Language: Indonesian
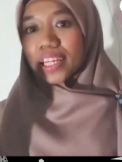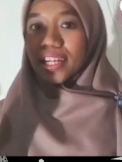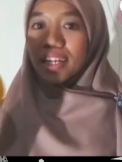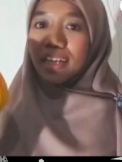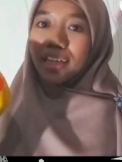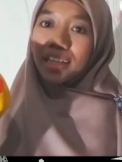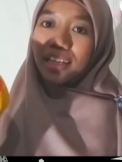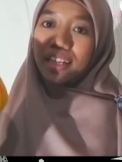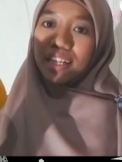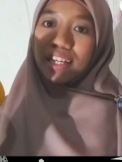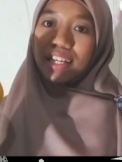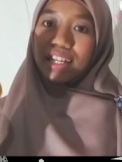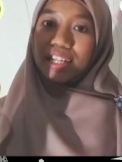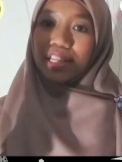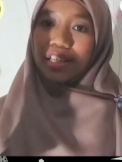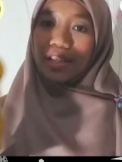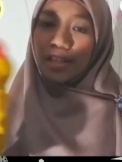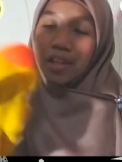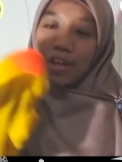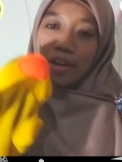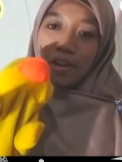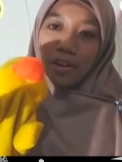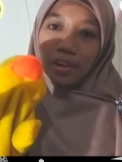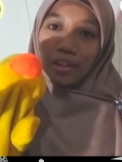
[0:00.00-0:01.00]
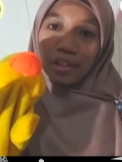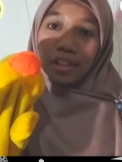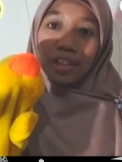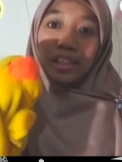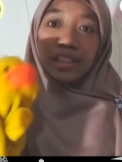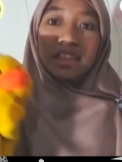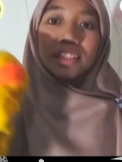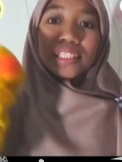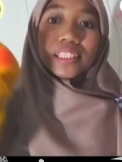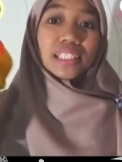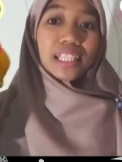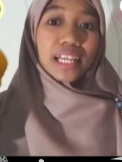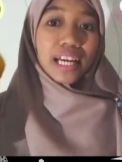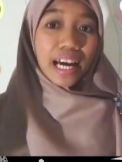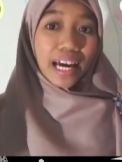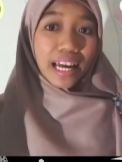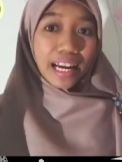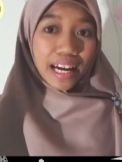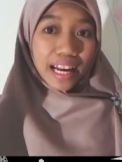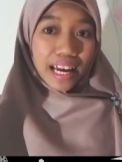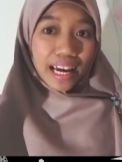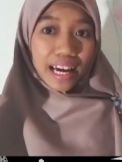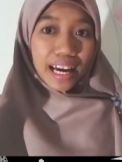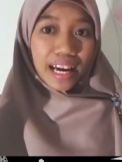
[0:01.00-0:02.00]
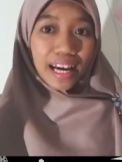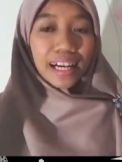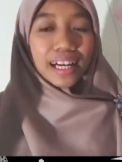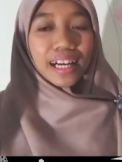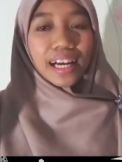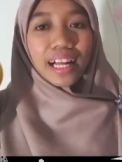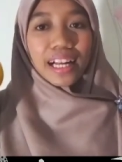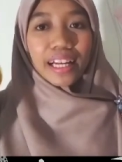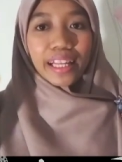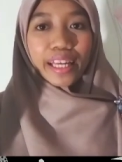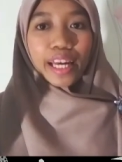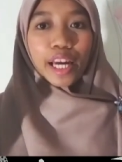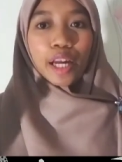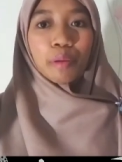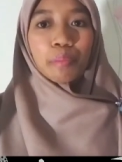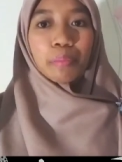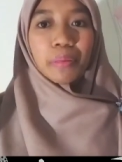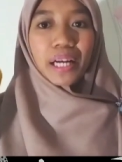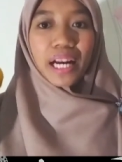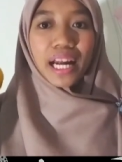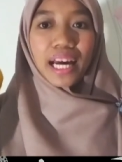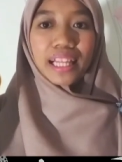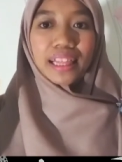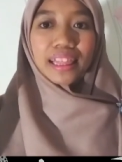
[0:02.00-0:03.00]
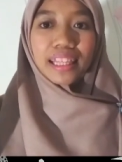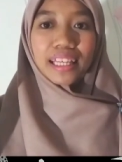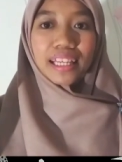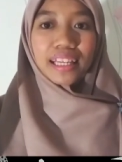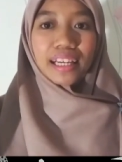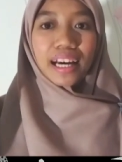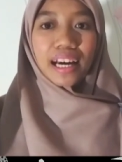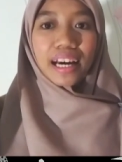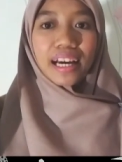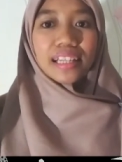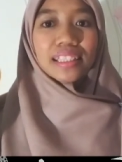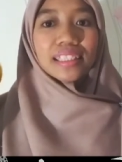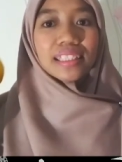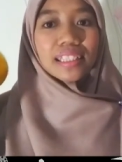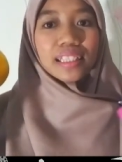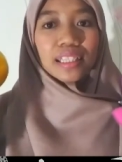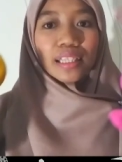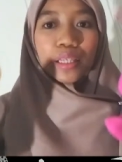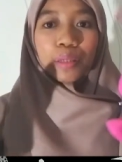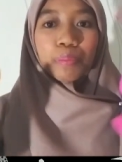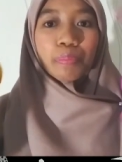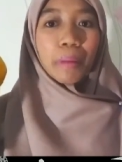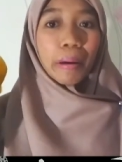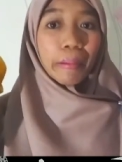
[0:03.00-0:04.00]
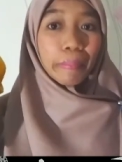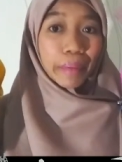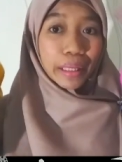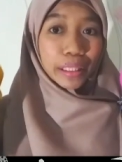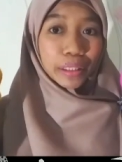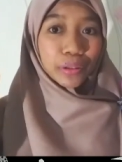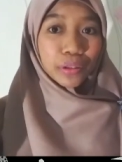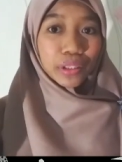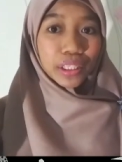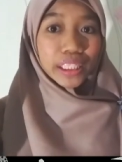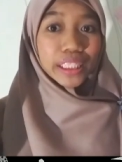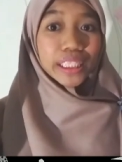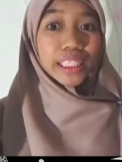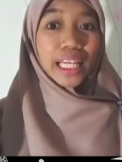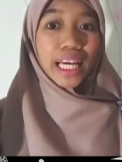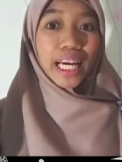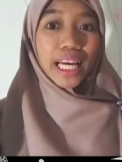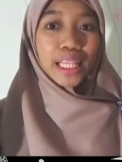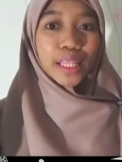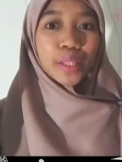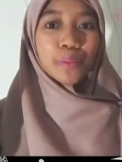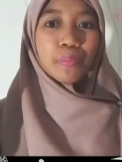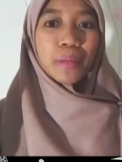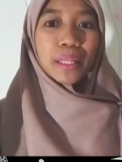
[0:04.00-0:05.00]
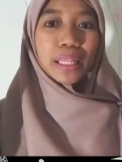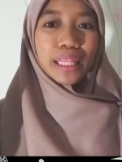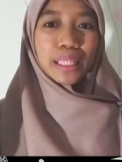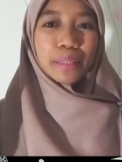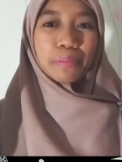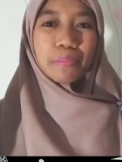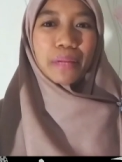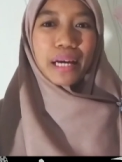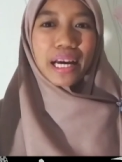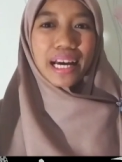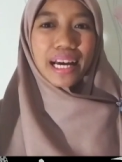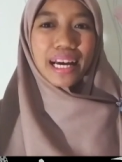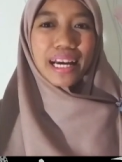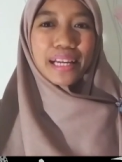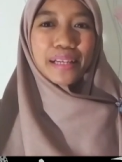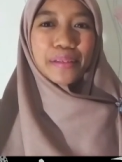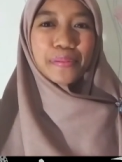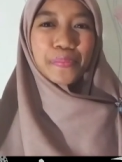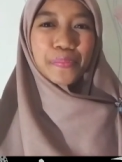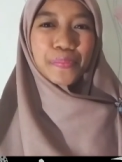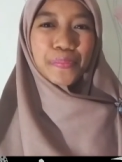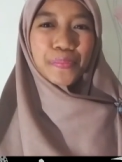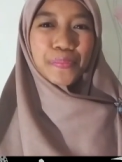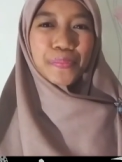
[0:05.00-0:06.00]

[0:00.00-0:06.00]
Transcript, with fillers: kiri no sekarang kalian perhatikan ke papan tulis ya teman-teman